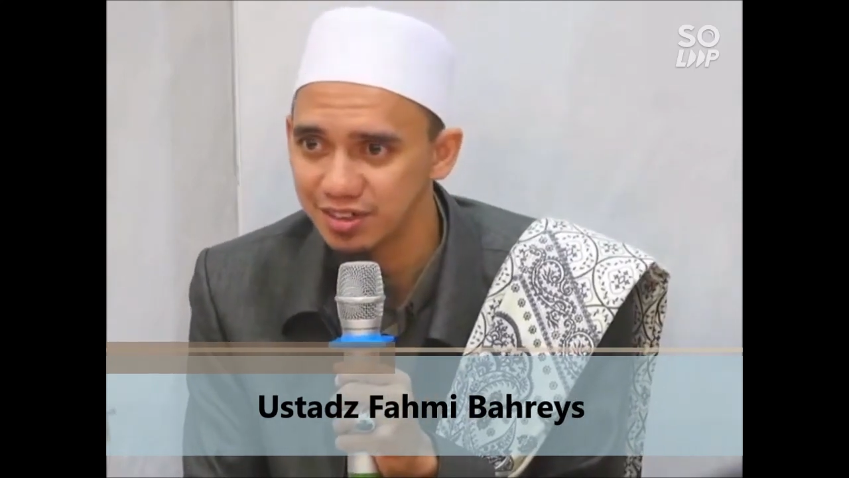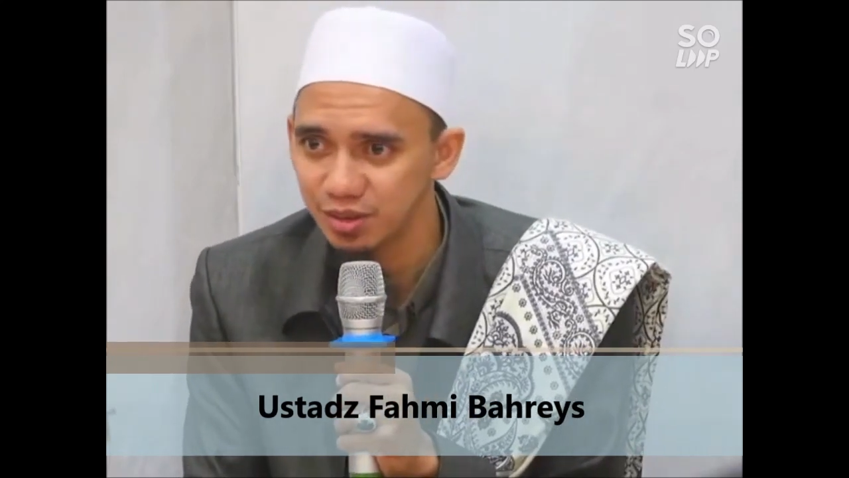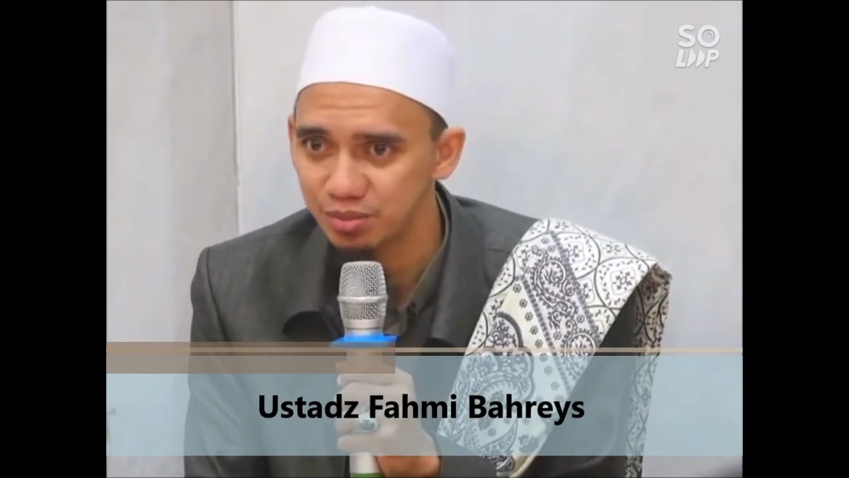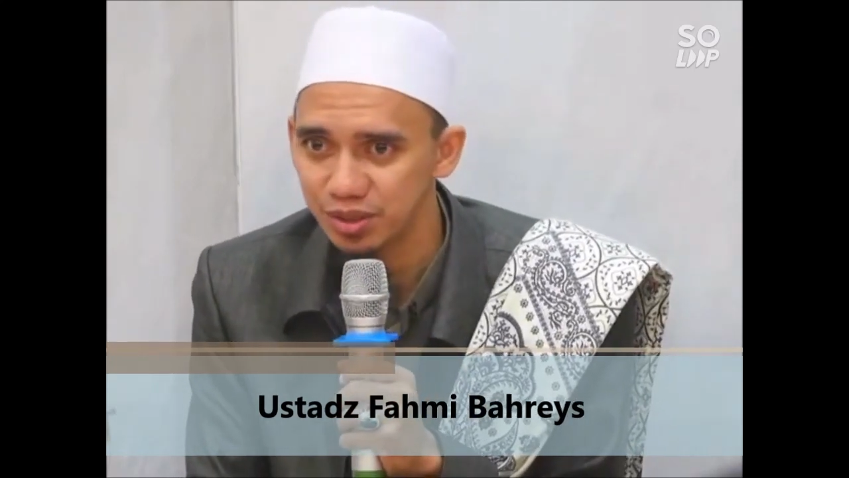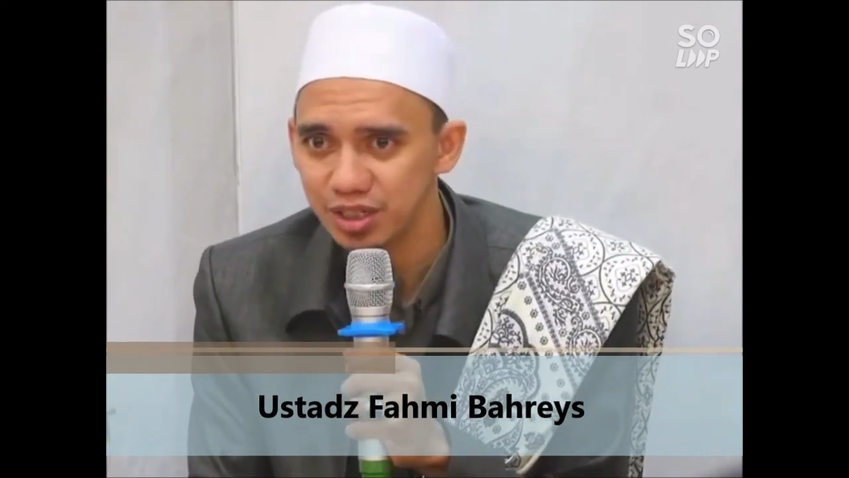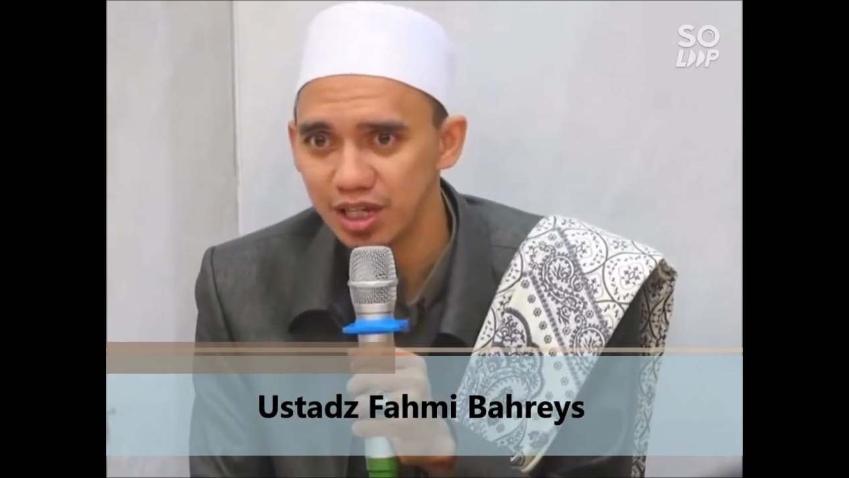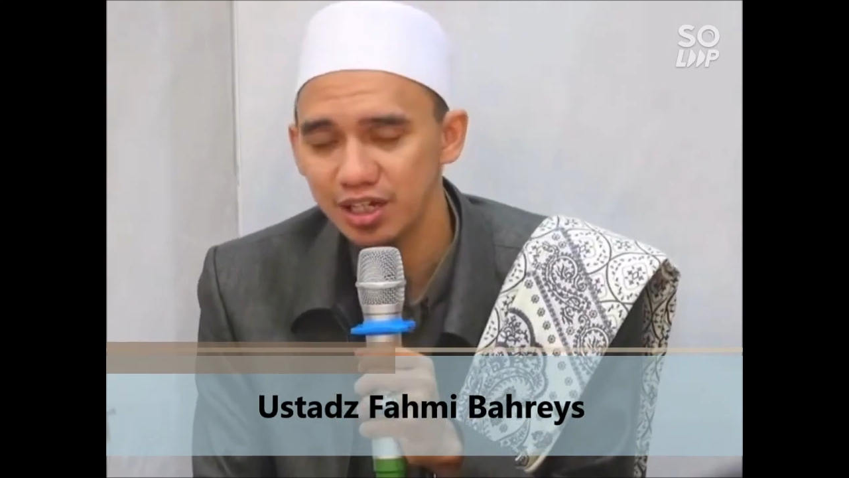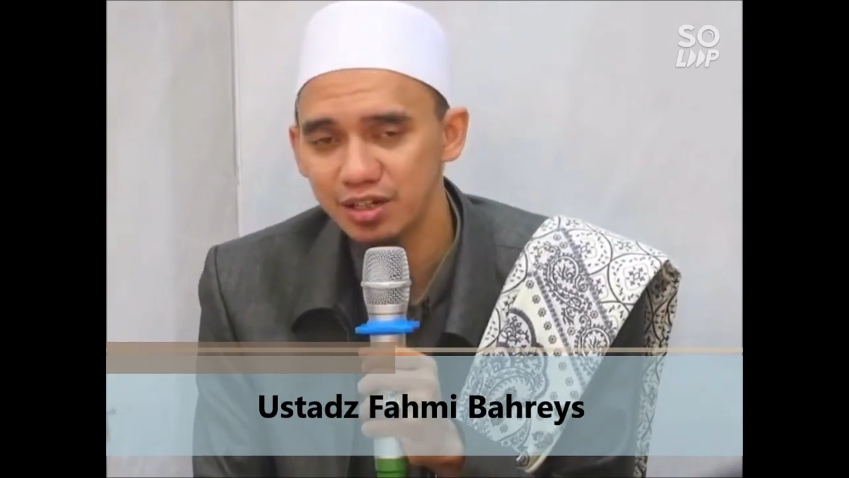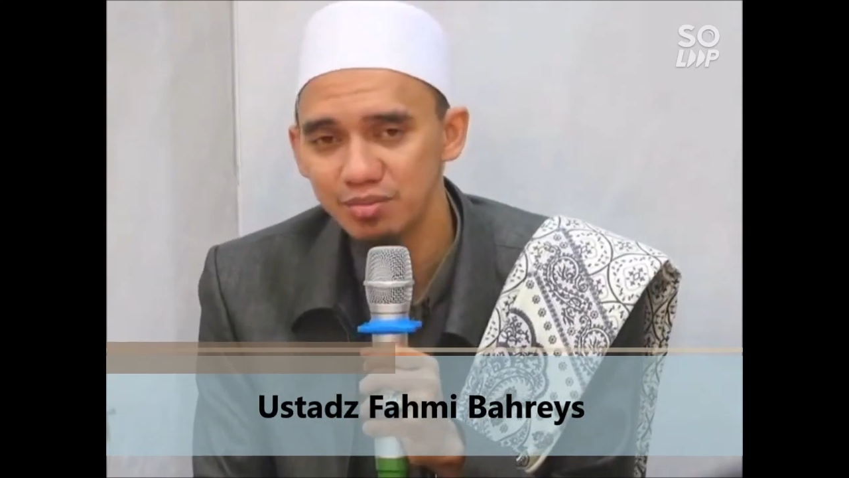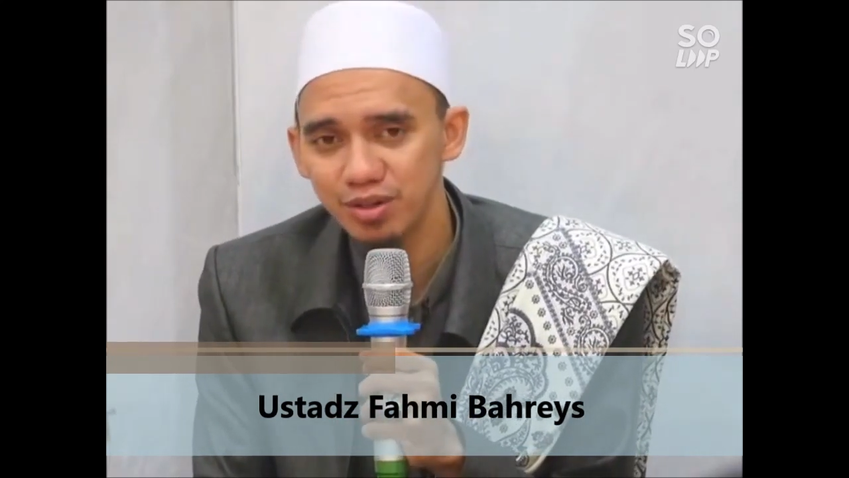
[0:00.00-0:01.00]
Bisa al
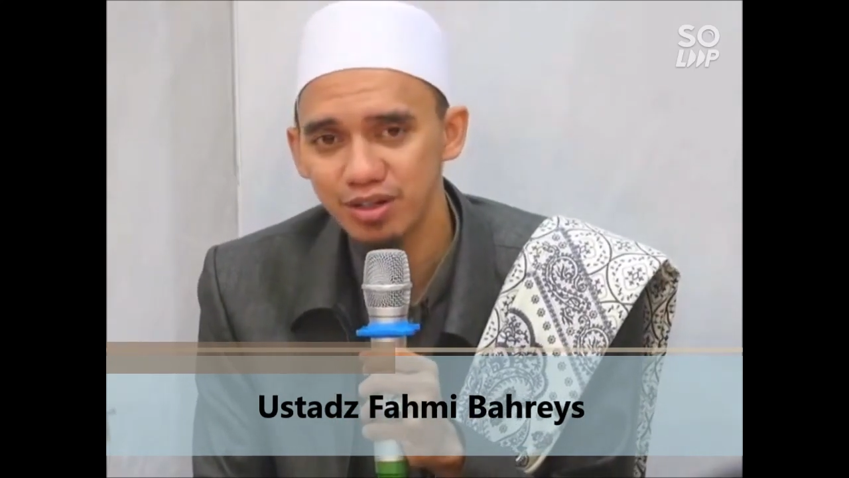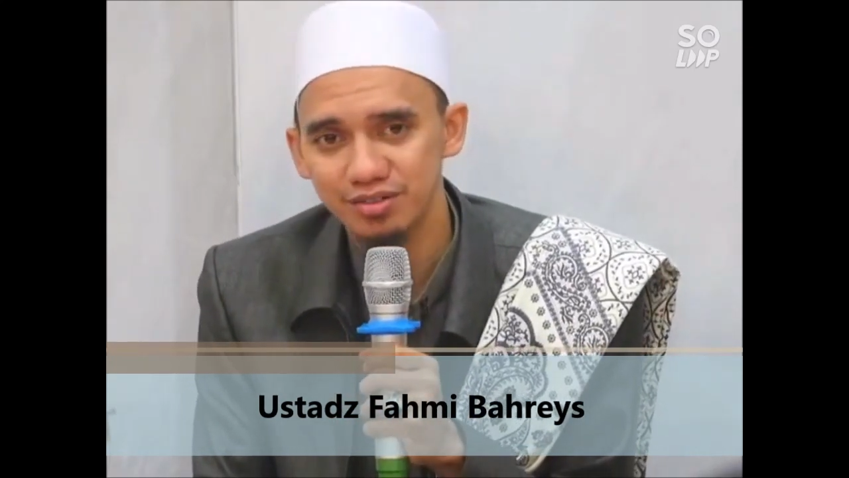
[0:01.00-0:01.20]
Imran.